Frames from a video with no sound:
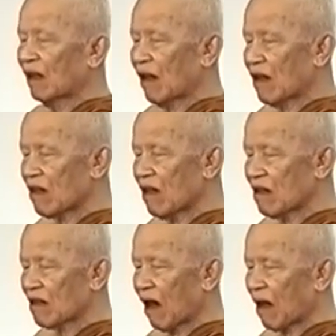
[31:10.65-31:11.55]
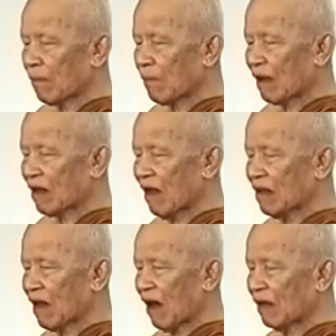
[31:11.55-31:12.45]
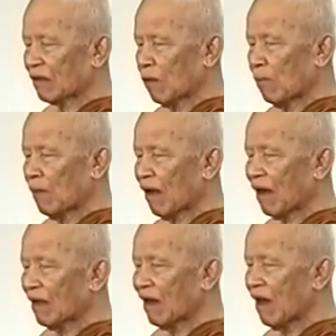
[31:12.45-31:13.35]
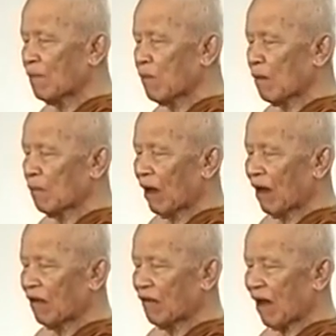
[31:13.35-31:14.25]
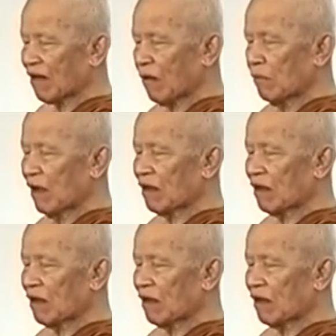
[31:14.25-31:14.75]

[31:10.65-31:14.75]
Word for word: อิชิตังปจิตังตุมหังชิปเมวะสมิ